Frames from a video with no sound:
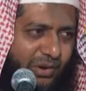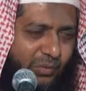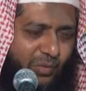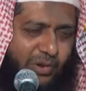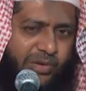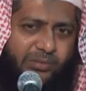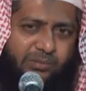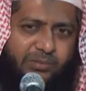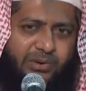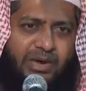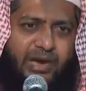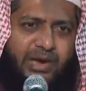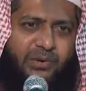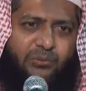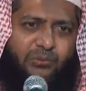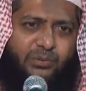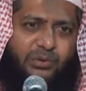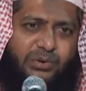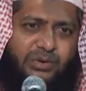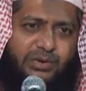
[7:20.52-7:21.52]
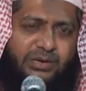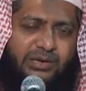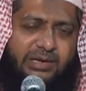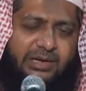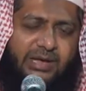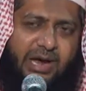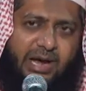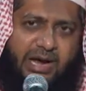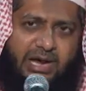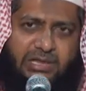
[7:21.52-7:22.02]
ஒரு மிகைப்பு
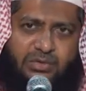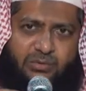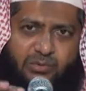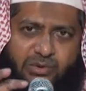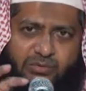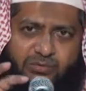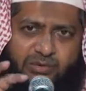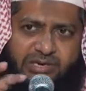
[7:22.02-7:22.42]
அல்லது ஒரு